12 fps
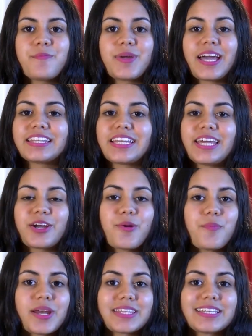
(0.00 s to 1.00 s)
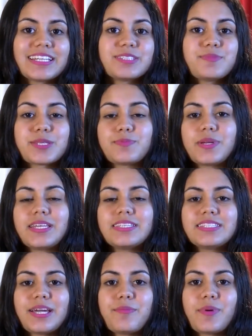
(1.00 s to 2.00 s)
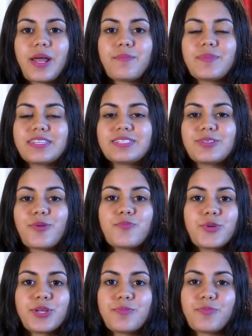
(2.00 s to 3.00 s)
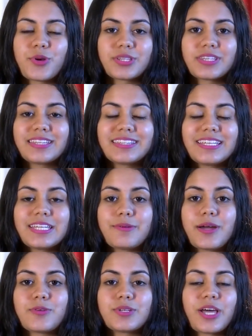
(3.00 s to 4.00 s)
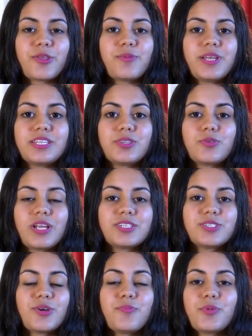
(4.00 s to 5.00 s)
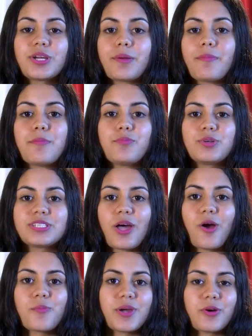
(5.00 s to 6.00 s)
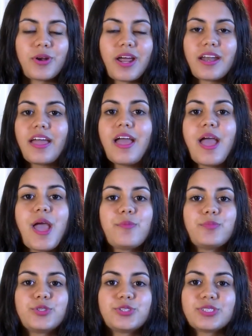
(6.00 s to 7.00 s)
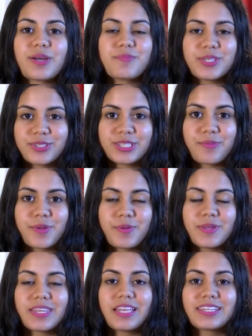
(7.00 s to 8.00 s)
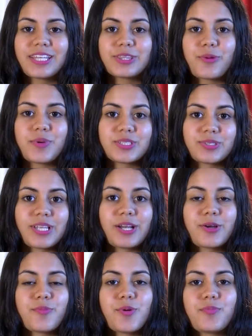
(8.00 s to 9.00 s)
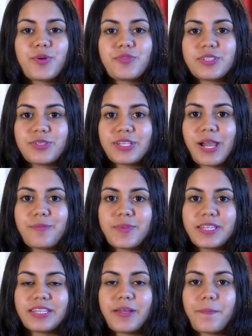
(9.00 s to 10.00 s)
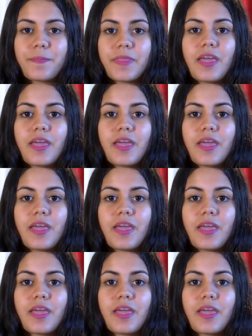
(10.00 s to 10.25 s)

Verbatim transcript: Me encantaría compartirles mi experiencia, para mí ha sido muy importante llevar una doble titulación porque me ha impulsado a mejorar en muchos ámbitos de mi vida, tanto personal como profesionalmente.